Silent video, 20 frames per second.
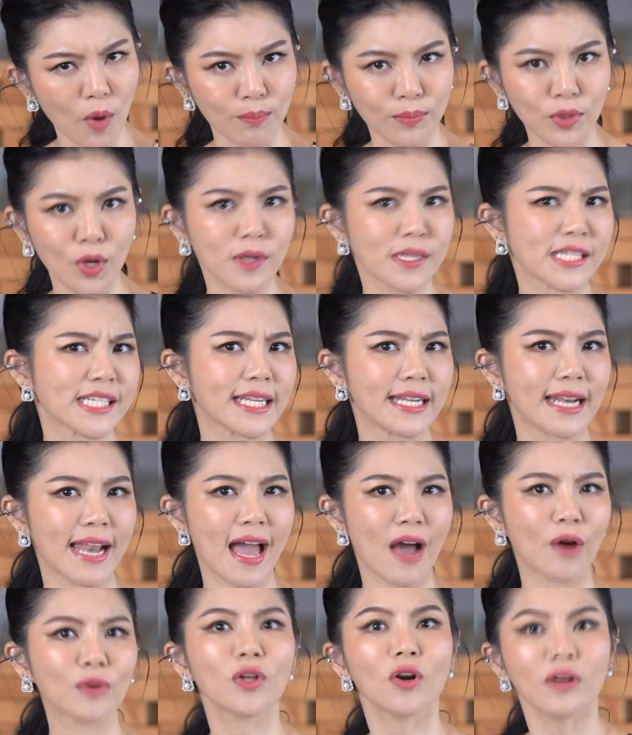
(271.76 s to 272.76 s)
ต่อมทอนซิน
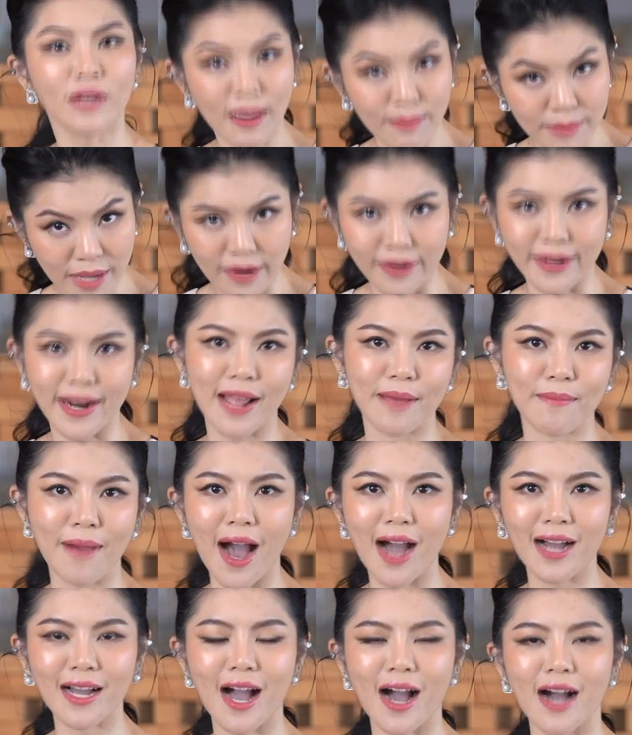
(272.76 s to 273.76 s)
แล้วต้องทำอย่างไร
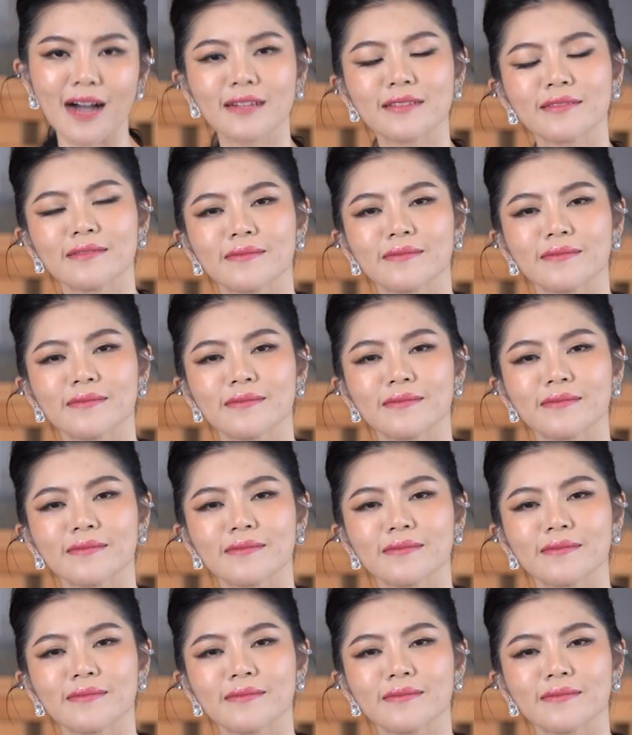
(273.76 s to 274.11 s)
บ้างคะ